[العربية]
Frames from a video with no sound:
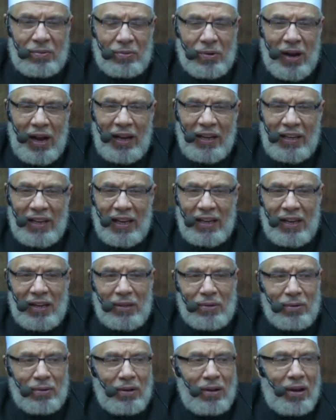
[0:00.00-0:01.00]
وأحيانا
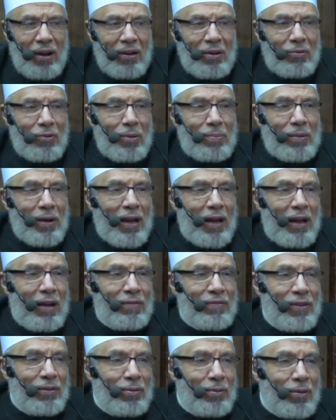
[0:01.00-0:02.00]
يقال وما
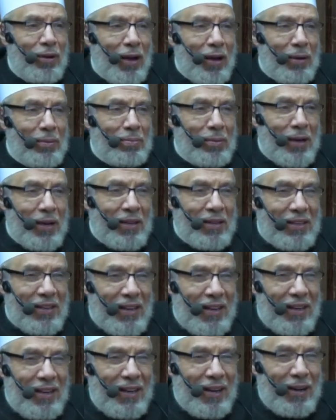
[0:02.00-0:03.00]
آفة الأخبار
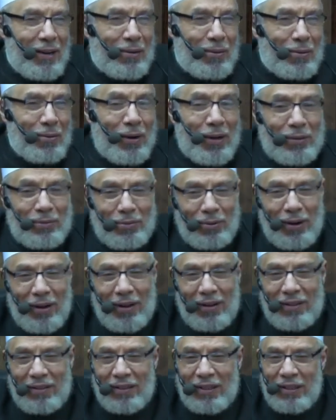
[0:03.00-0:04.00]
إلا
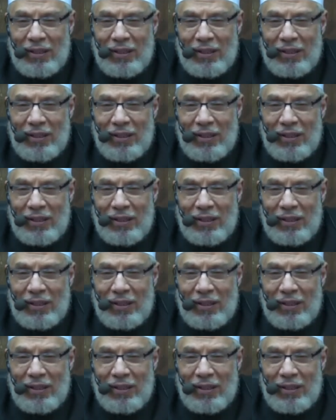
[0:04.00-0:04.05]
رواتها